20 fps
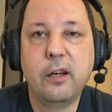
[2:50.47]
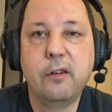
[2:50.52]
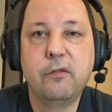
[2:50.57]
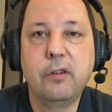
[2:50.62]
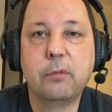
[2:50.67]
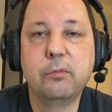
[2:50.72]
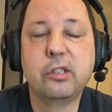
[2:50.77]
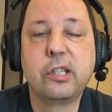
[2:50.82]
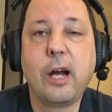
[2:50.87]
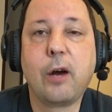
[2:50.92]

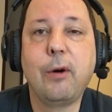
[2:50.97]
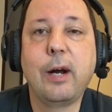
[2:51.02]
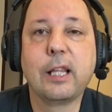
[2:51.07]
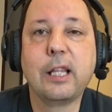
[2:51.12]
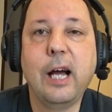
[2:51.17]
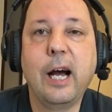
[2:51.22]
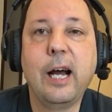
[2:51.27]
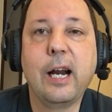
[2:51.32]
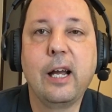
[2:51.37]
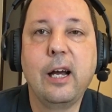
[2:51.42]
Vamos
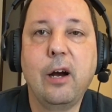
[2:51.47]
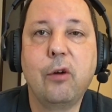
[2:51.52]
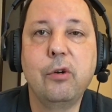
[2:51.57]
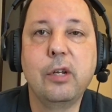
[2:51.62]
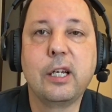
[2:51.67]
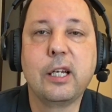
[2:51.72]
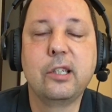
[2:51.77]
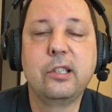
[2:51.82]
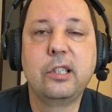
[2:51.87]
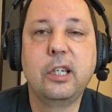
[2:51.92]
aguardar. A
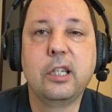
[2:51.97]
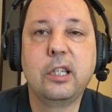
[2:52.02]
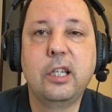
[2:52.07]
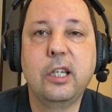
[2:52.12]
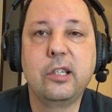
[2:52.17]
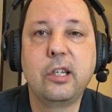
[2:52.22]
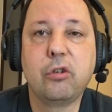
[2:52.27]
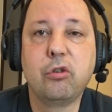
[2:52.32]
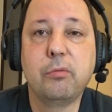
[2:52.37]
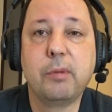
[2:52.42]
única
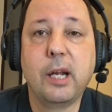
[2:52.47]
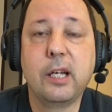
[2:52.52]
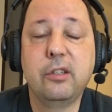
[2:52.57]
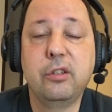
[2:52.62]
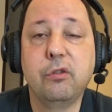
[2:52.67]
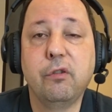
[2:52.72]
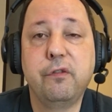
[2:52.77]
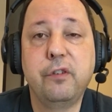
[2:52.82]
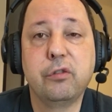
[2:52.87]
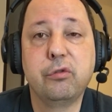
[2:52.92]
certeza é que o
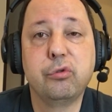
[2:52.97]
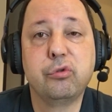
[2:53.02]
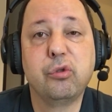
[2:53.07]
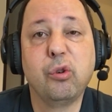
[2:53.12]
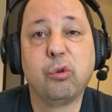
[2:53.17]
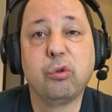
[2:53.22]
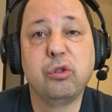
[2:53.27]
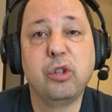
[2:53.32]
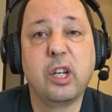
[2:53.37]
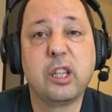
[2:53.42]
Brasil fez um
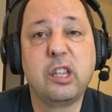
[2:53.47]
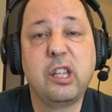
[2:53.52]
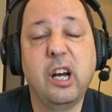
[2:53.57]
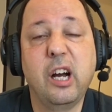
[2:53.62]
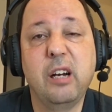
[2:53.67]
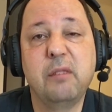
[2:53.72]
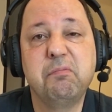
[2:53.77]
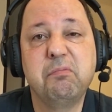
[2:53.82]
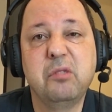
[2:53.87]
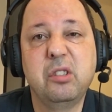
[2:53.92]
jogo
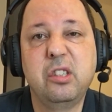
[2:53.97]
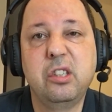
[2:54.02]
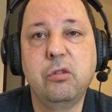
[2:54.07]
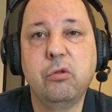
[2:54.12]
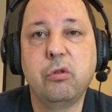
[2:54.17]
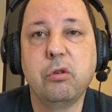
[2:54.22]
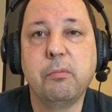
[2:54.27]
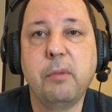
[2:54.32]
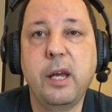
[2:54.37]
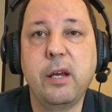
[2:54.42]
nota
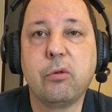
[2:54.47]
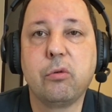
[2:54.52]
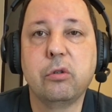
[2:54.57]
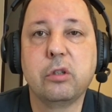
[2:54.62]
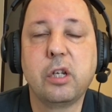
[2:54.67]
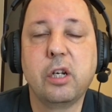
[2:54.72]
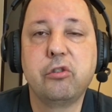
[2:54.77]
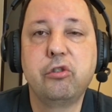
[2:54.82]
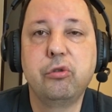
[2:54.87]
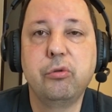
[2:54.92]
5,5
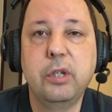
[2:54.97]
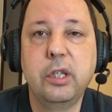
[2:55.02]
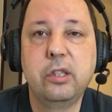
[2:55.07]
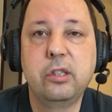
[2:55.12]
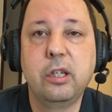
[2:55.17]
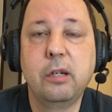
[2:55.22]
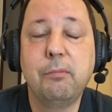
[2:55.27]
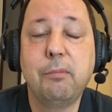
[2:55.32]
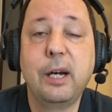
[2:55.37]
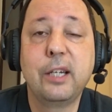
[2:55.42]
contra a
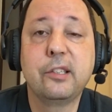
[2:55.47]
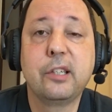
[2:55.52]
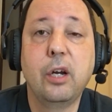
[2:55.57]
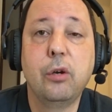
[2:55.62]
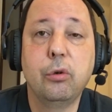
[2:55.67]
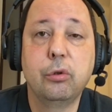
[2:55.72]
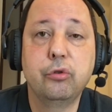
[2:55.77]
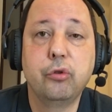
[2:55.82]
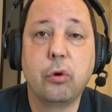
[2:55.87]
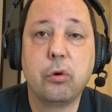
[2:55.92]
Suíça, mas
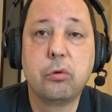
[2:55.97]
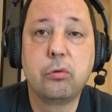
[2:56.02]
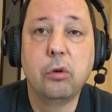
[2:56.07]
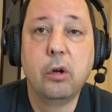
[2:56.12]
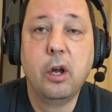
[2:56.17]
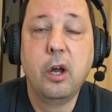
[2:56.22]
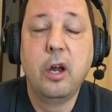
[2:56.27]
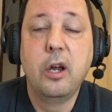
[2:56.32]
ganhou o jogo.